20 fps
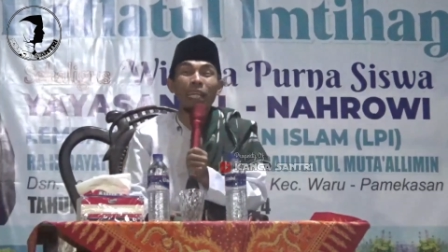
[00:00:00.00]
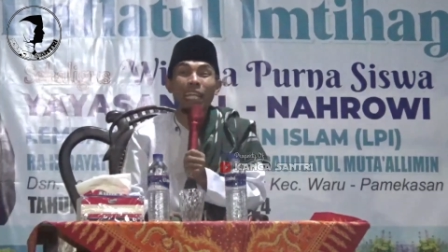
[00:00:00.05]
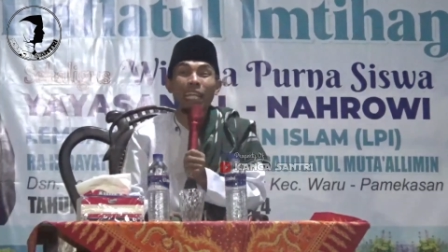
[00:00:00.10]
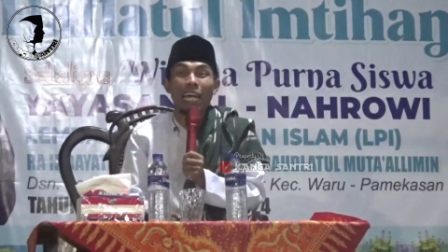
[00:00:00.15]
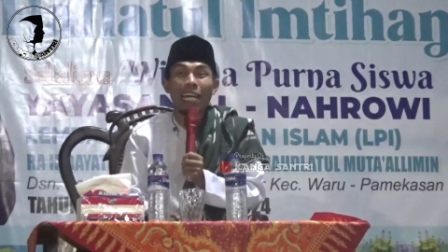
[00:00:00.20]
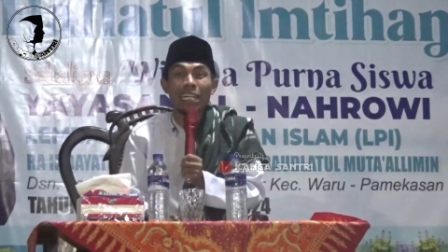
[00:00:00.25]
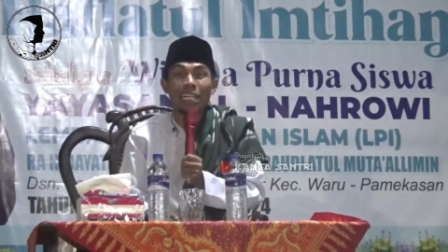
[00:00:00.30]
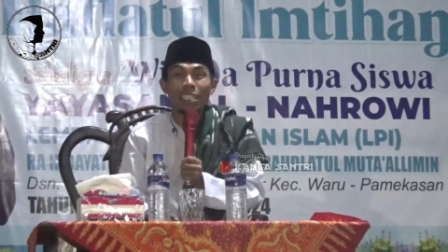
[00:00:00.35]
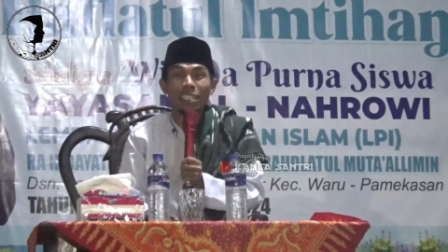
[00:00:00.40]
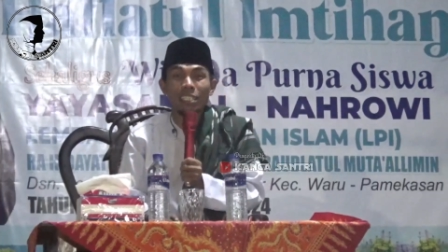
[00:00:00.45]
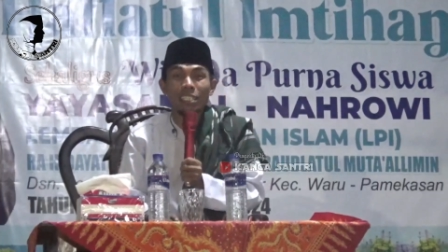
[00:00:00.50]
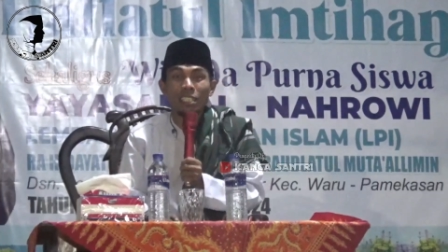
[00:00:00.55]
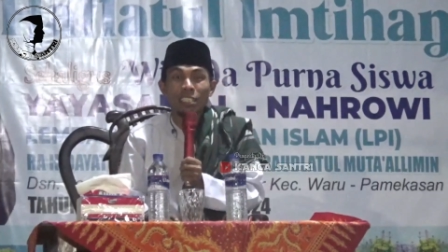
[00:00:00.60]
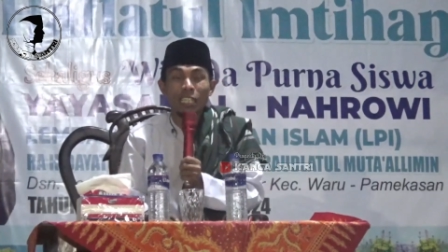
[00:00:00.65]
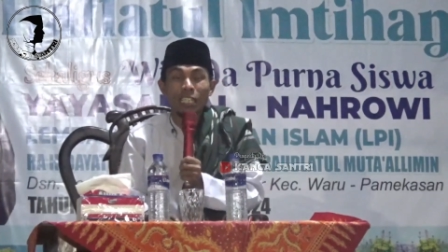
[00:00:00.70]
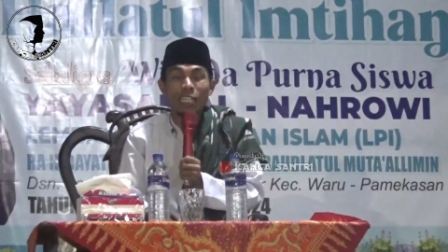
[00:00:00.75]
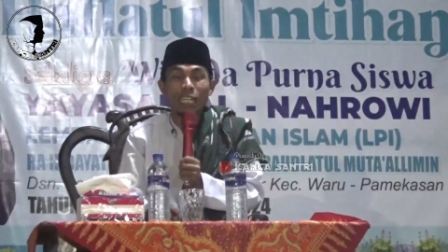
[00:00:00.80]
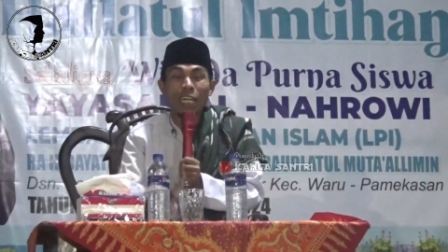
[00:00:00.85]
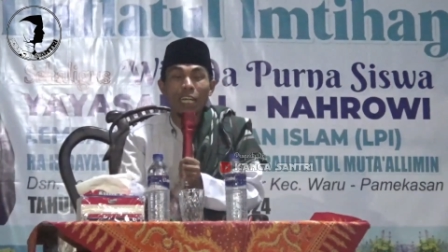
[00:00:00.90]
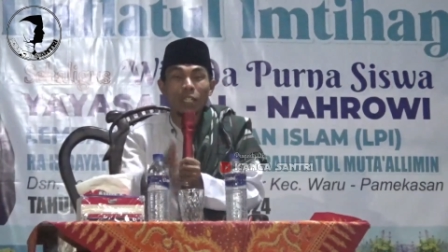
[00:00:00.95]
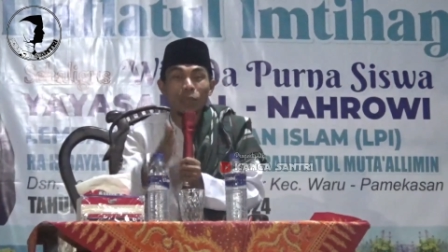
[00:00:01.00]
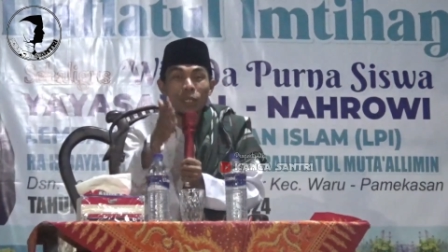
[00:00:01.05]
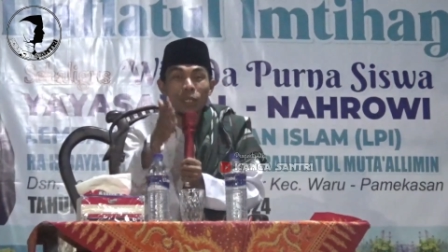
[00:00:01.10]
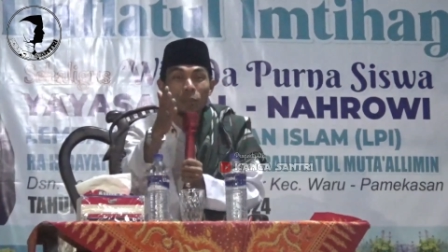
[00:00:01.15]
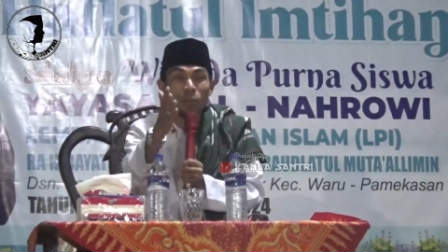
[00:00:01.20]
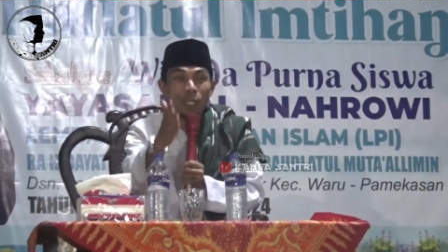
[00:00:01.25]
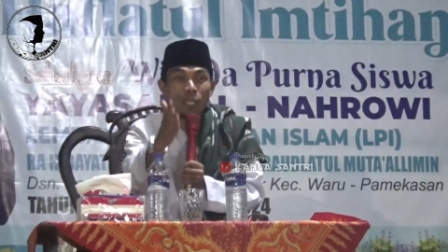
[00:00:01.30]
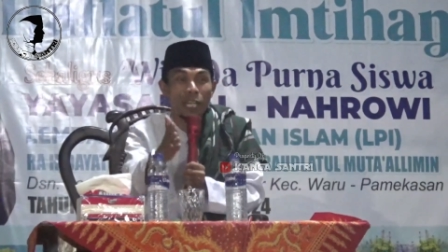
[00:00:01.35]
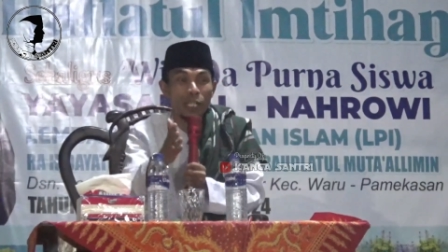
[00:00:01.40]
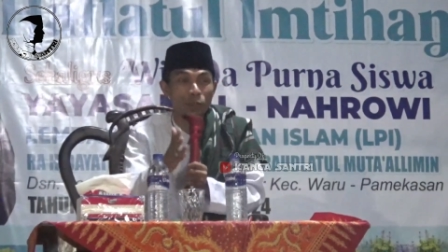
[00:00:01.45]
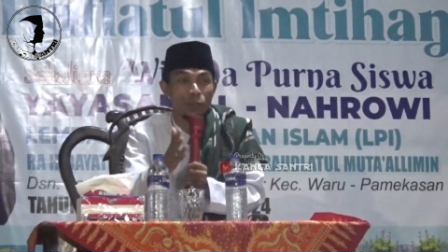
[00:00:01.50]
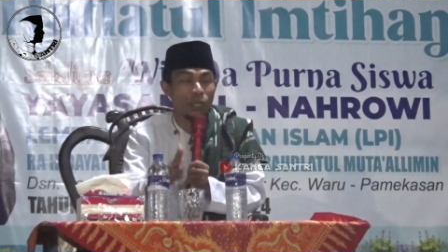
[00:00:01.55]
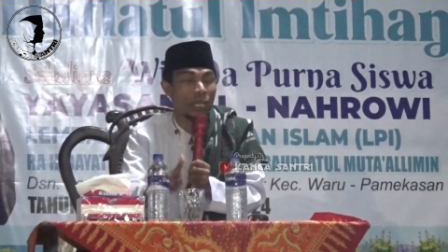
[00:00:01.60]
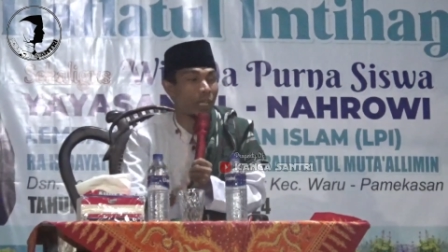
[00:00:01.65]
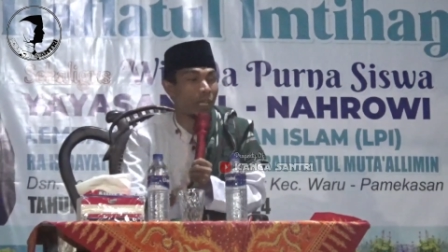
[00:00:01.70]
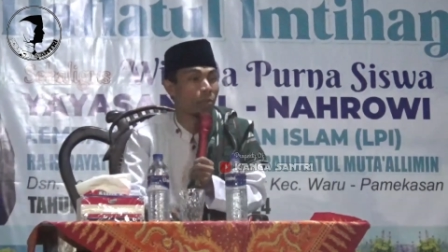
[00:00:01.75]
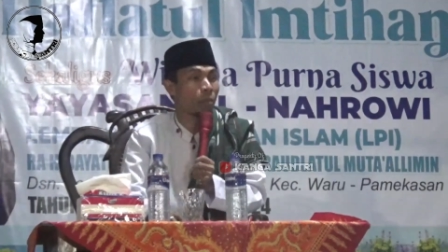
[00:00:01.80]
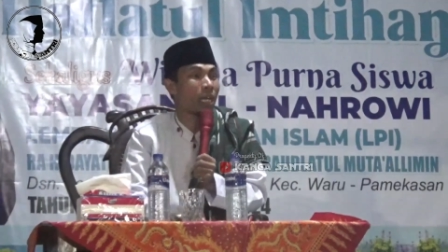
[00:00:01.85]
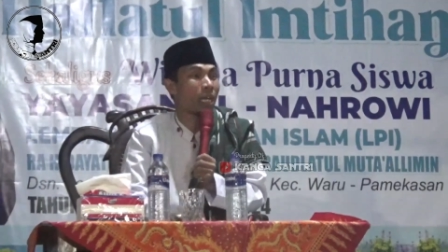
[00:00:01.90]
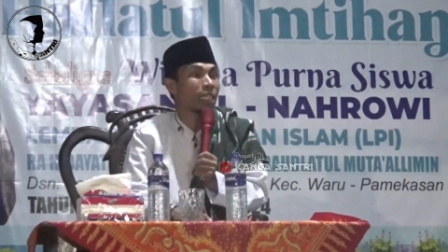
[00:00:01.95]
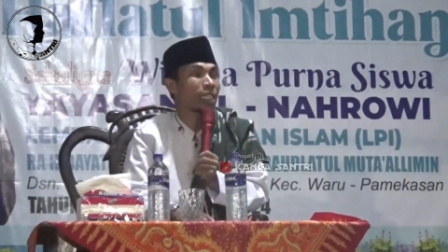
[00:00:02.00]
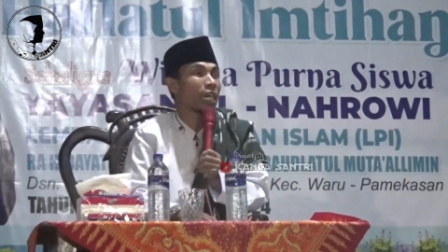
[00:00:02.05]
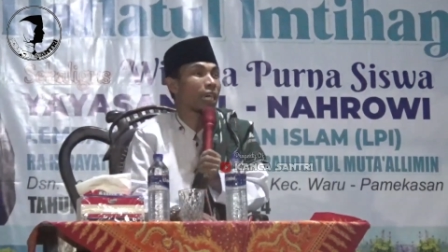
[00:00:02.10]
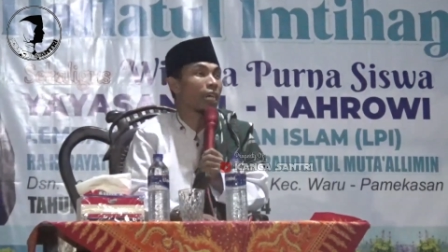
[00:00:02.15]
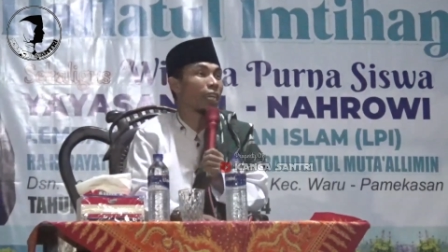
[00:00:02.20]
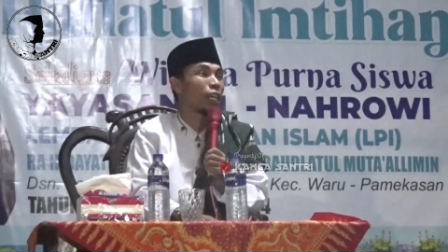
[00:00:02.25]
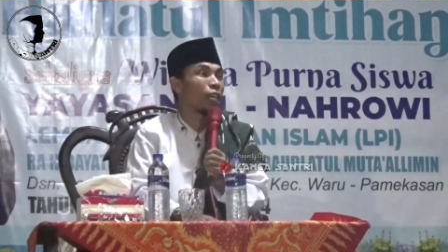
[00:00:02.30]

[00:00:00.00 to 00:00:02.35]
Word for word: menang sehingga kau lagu ajunan mata